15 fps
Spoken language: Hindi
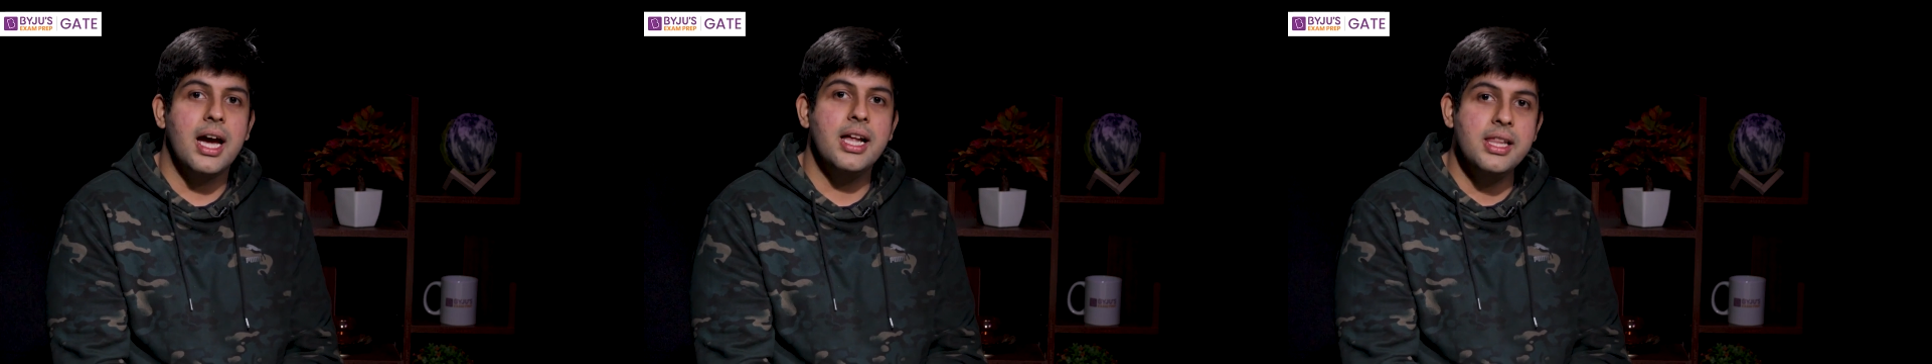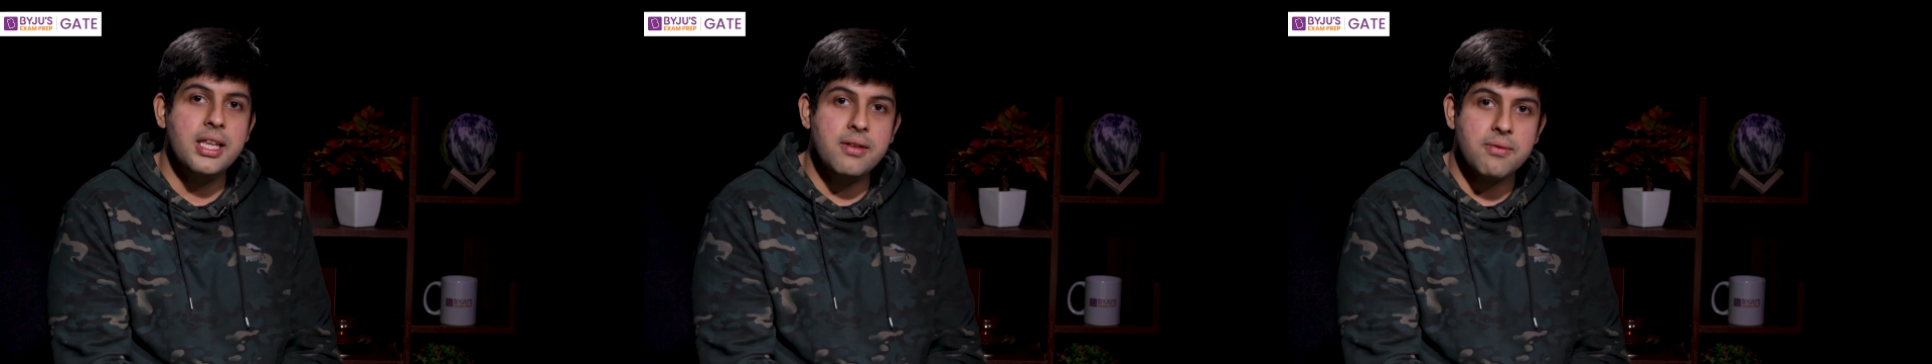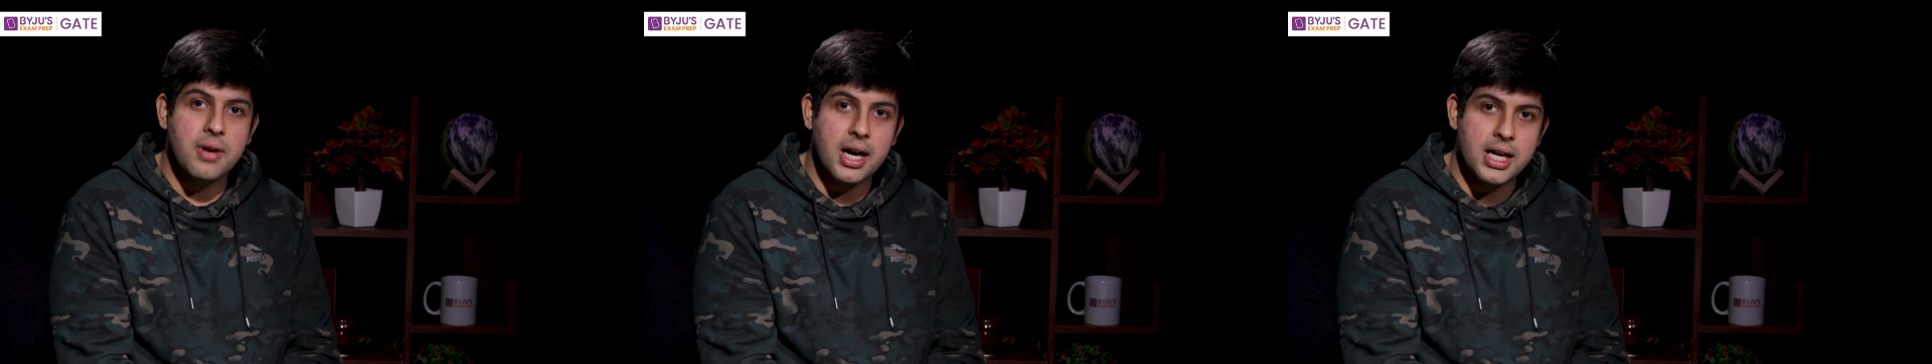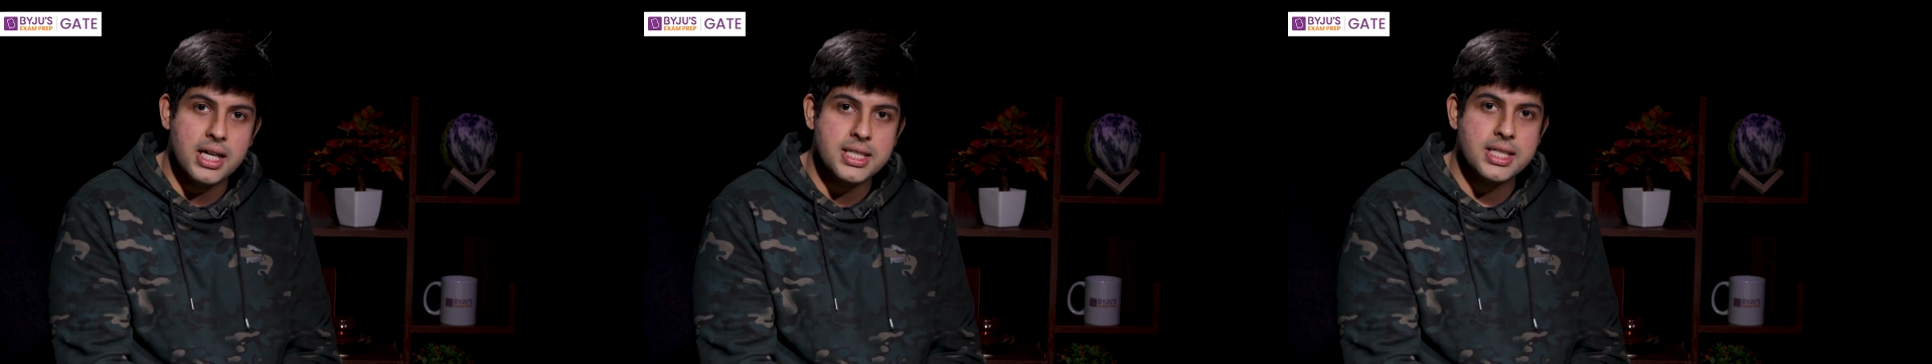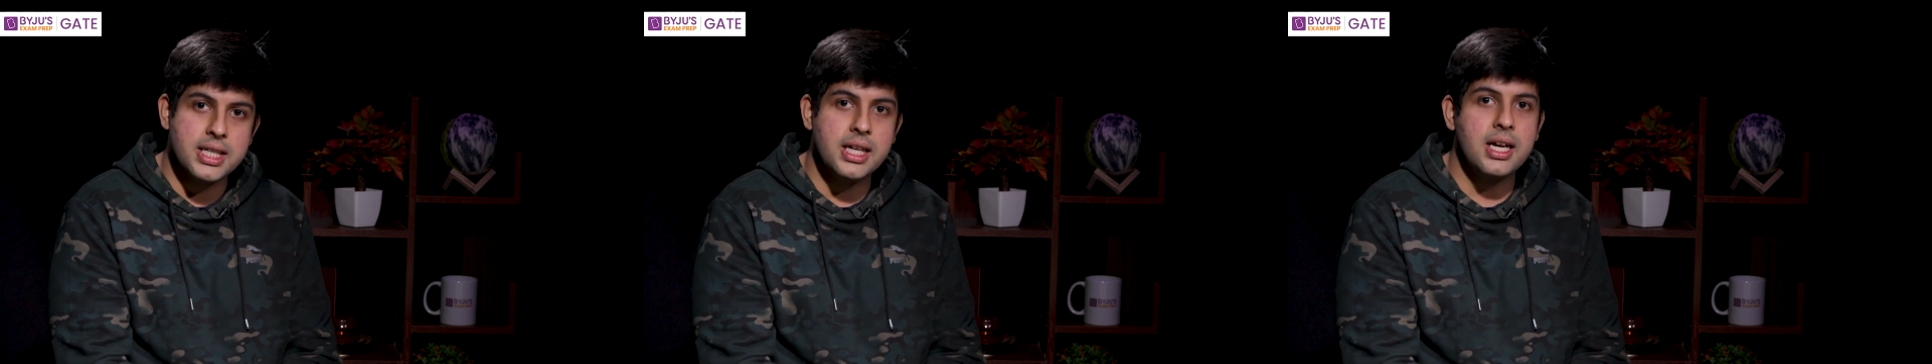एंड देन वहाँ
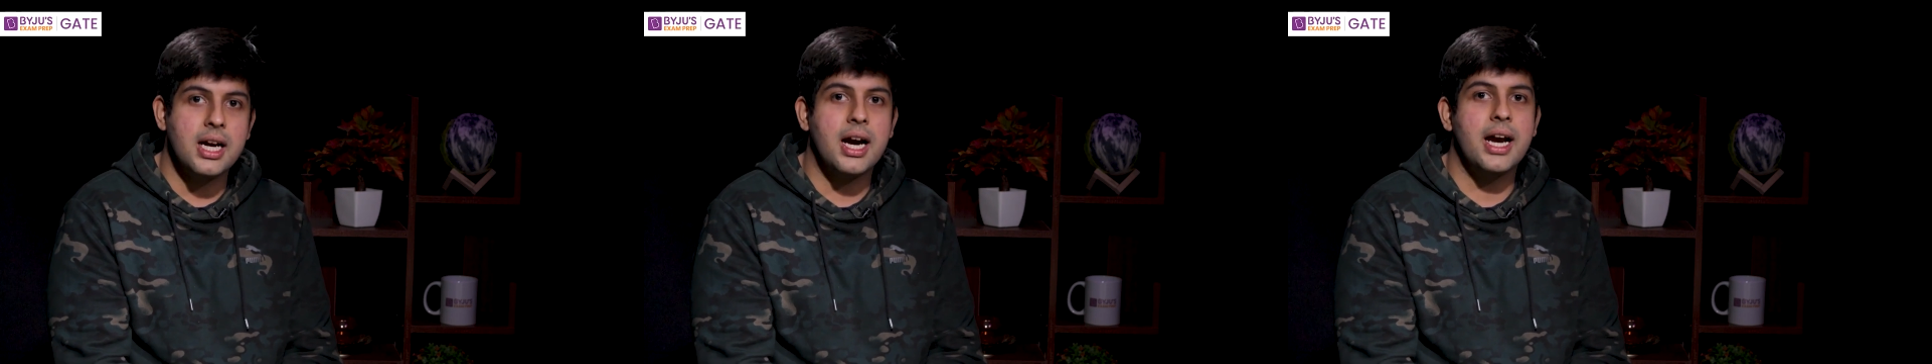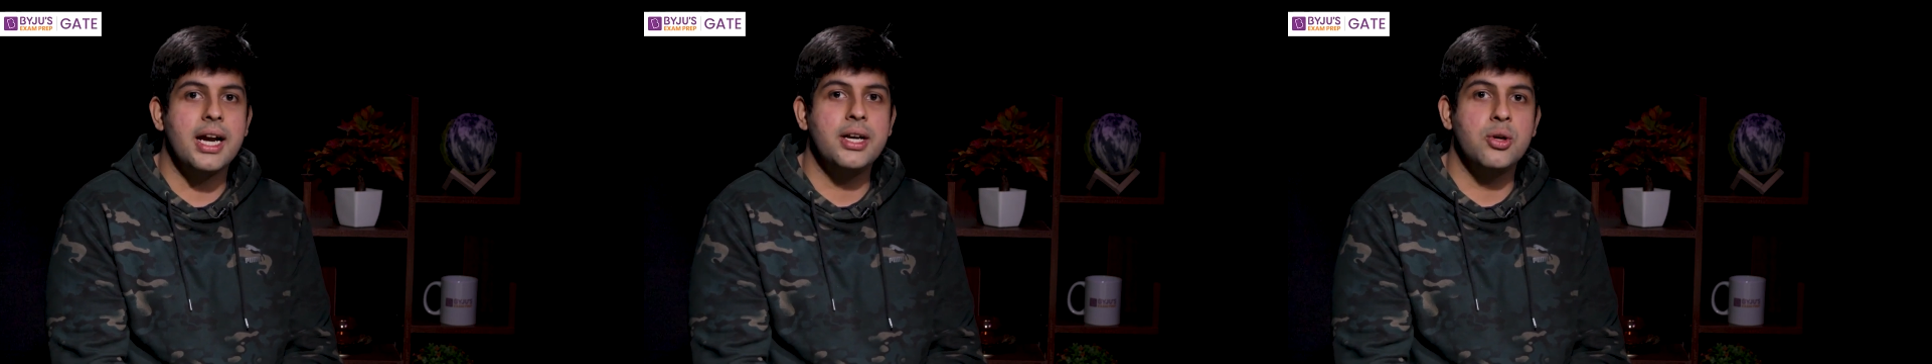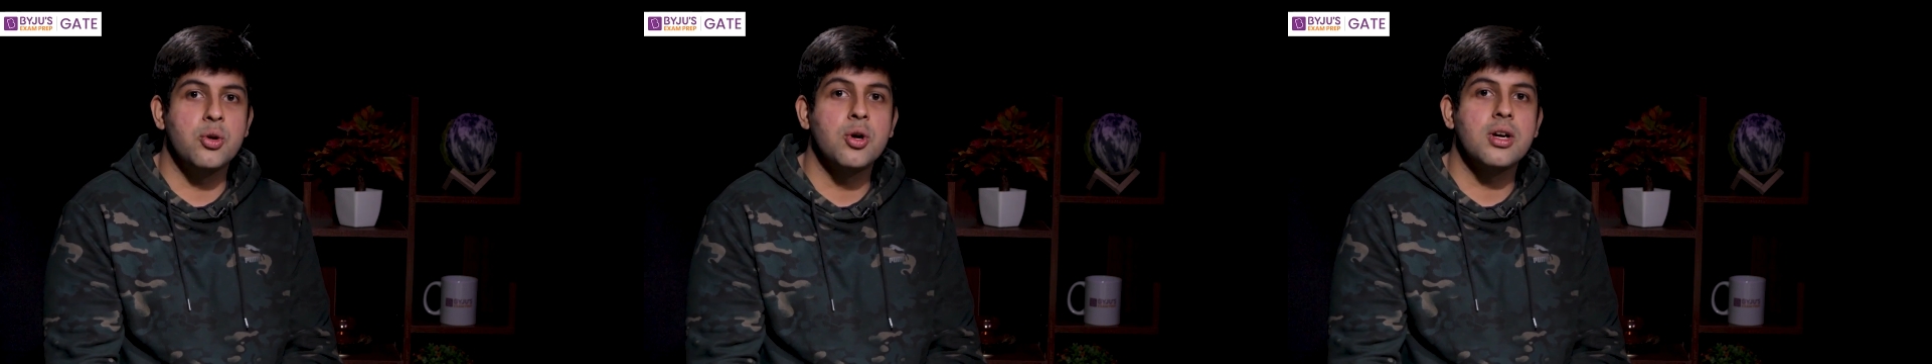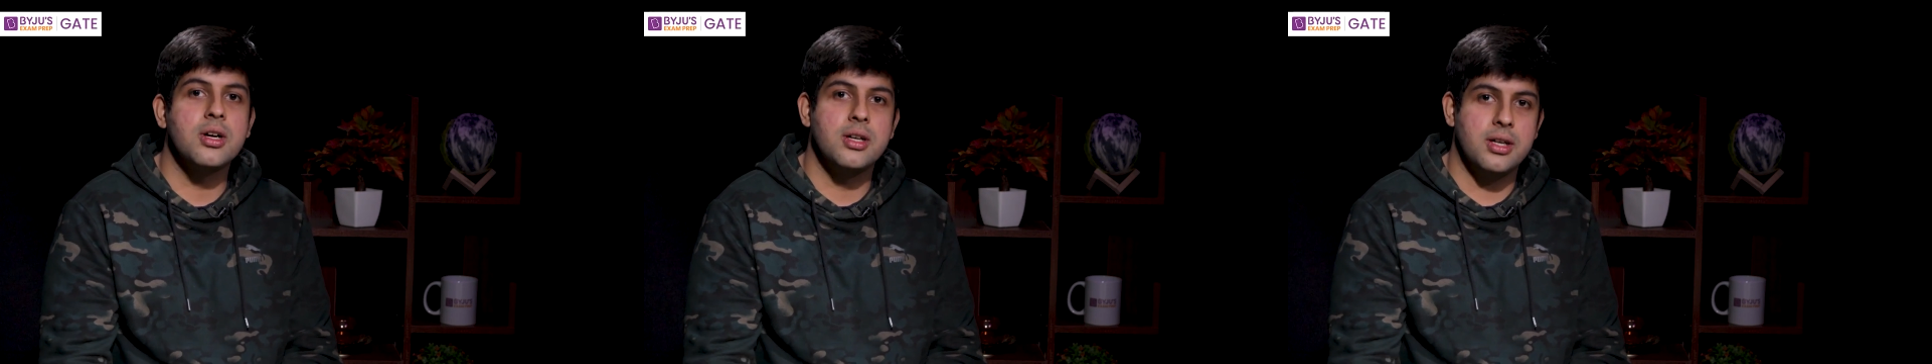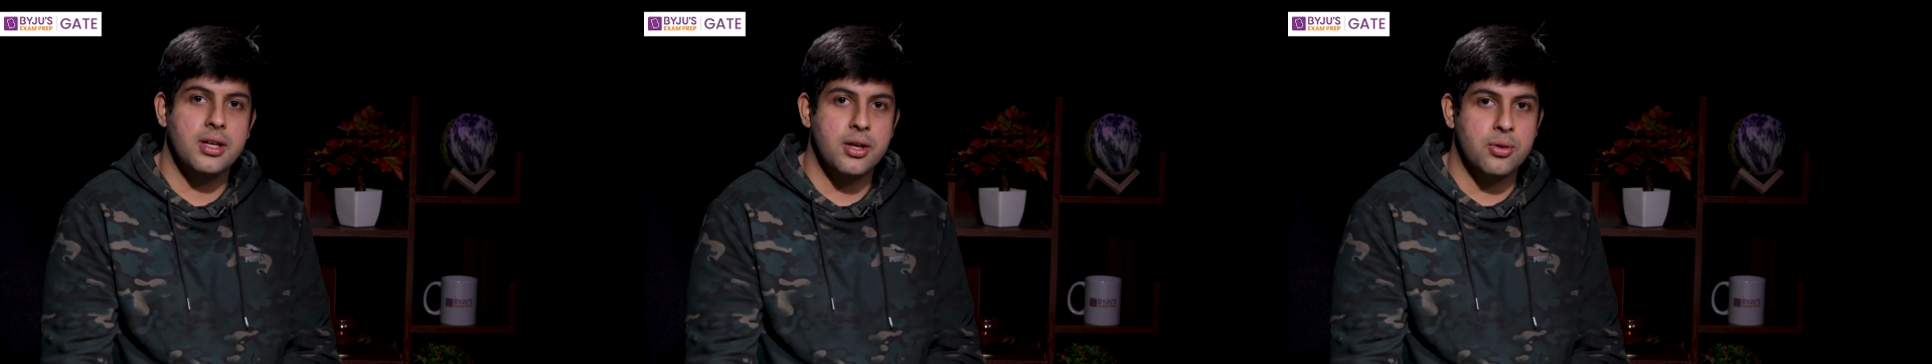से आई
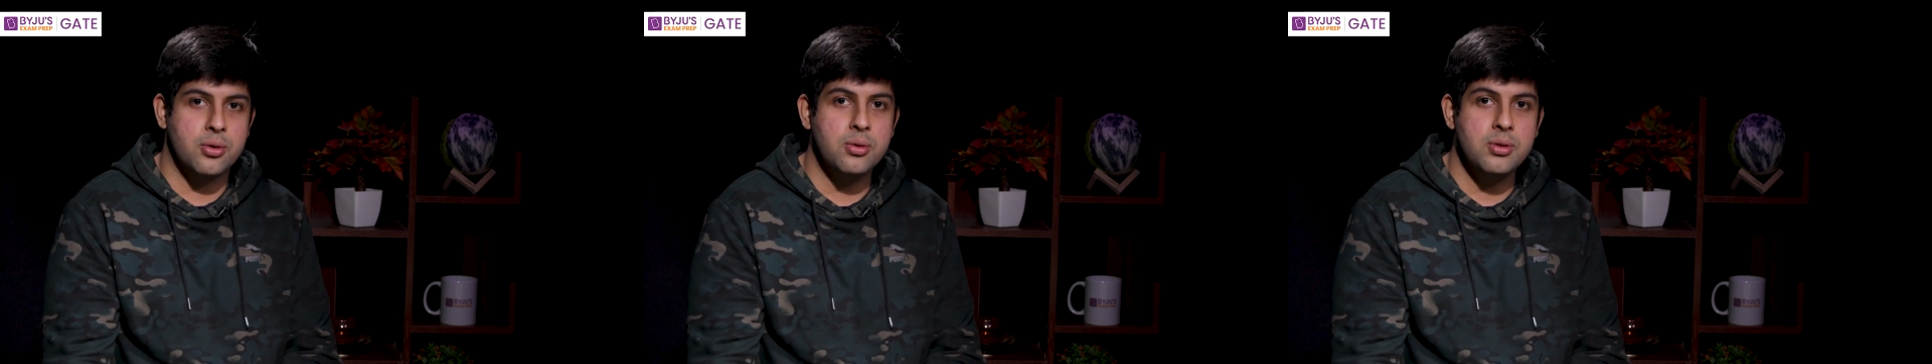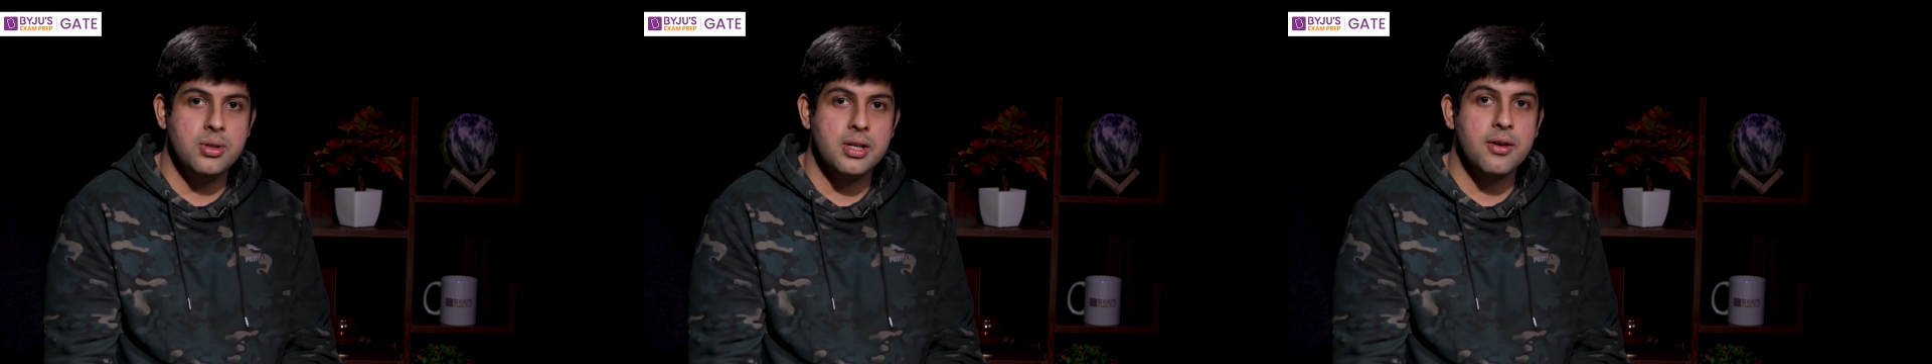टुक यू नो